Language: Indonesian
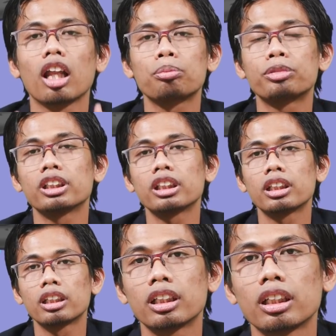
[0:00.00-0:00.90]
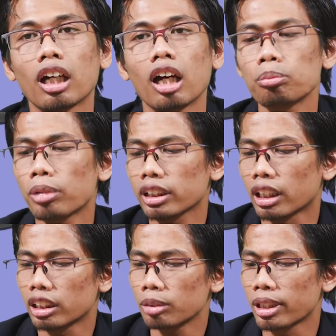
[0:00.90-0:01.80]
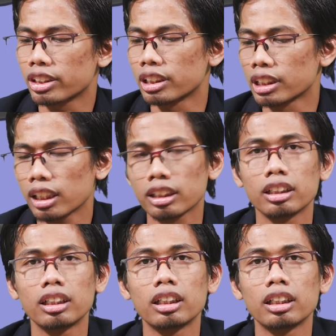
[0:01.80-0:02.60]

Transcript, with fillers: lebih apa ya ini bajingan ya